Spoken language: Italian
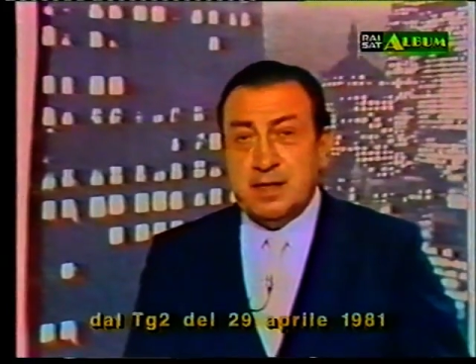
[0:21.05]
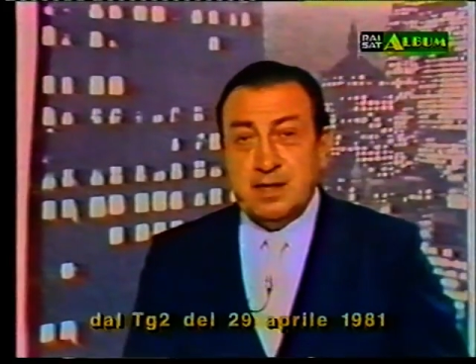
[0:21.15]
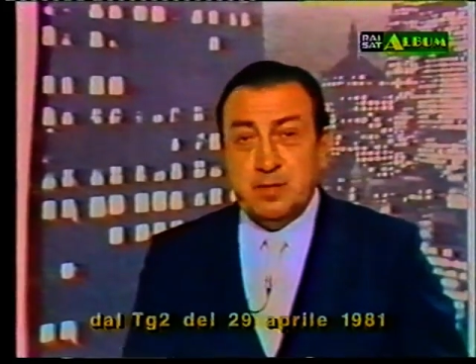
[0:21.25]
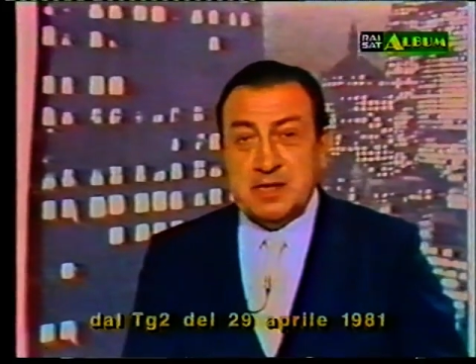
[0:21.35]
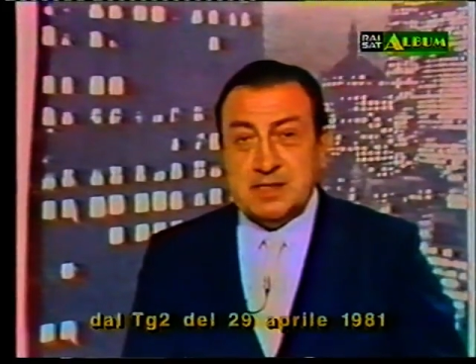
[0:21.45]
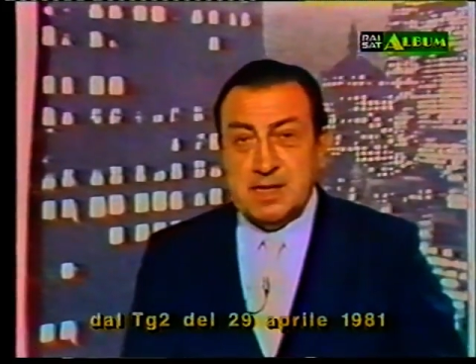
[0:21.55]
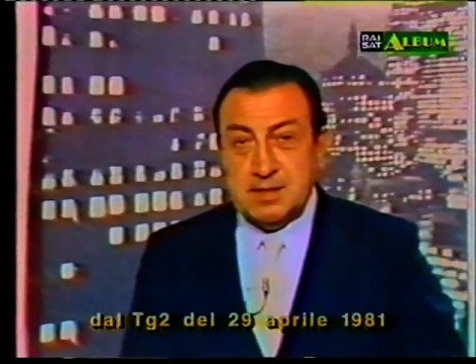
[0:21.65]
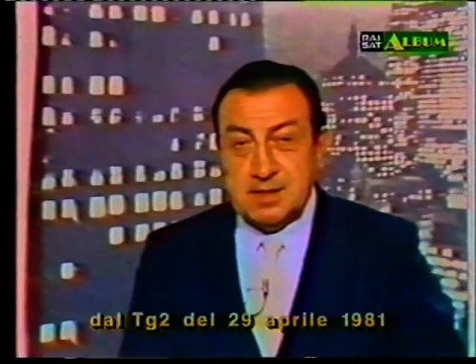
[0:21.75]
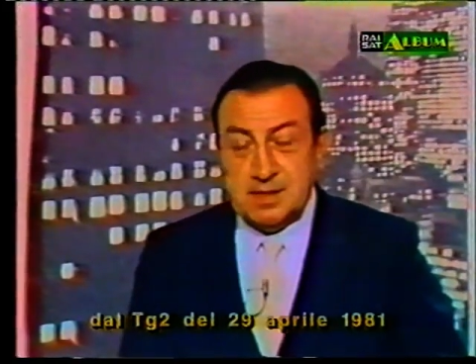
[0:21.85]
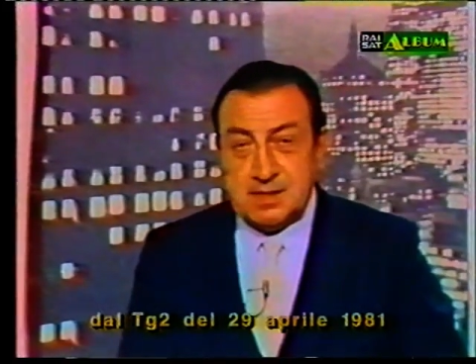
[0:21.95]
il Presidente
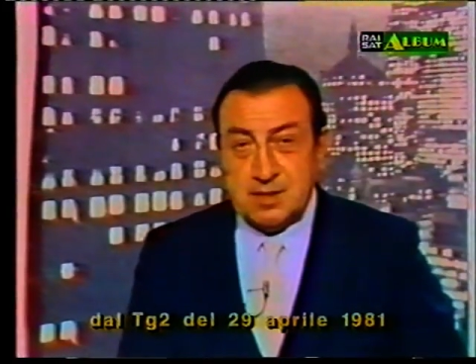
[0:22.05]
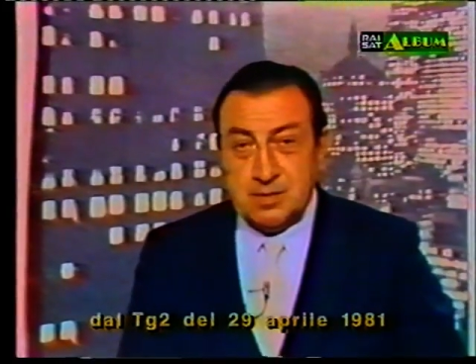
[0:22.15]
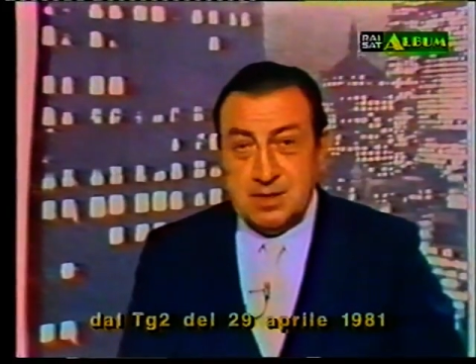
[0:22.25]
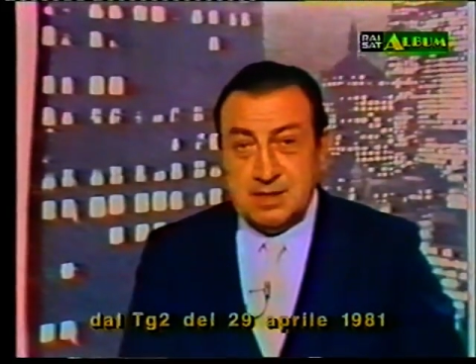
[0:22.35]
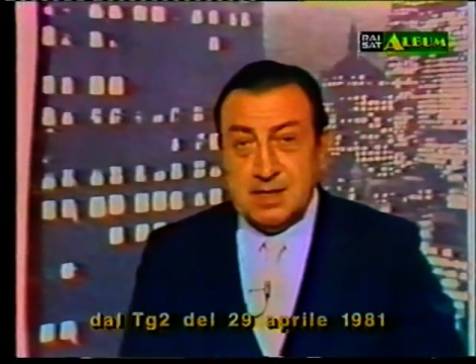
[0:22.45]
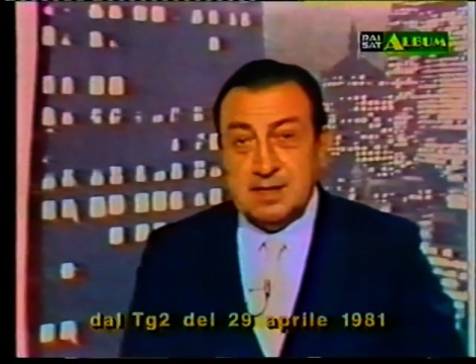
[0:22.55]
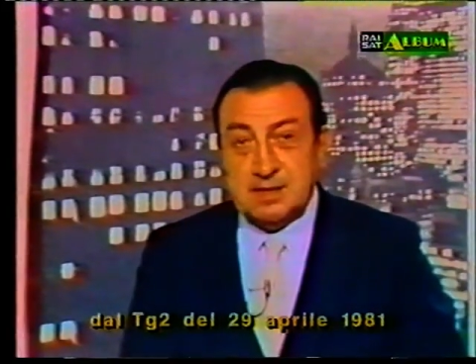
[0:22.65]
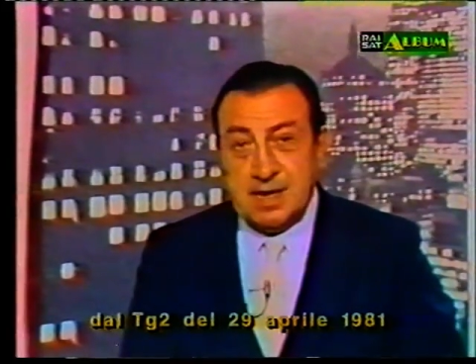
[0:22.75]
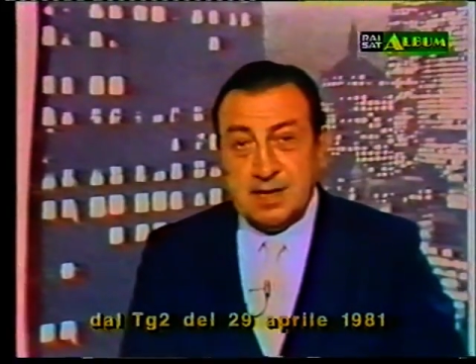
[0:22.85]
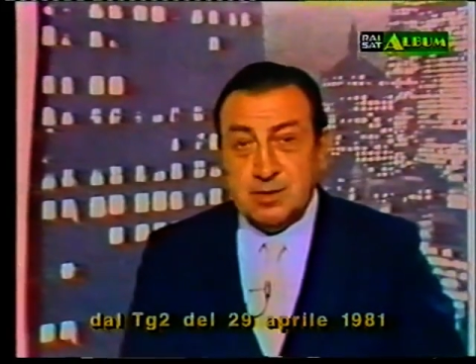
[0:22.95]
degli Stati Uniti è
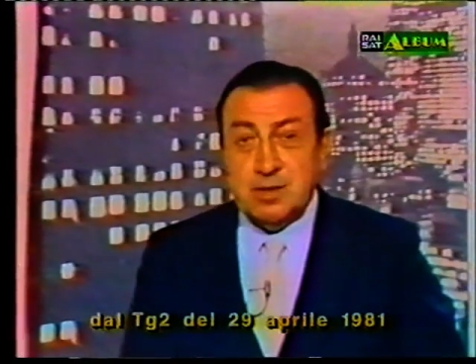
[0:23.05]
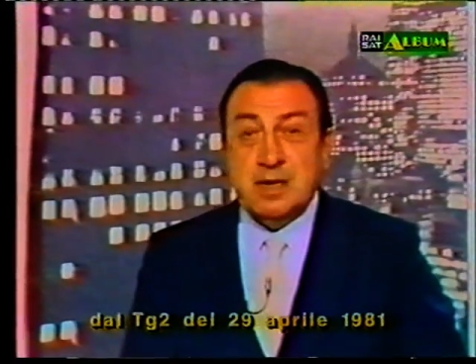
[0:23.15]
entrato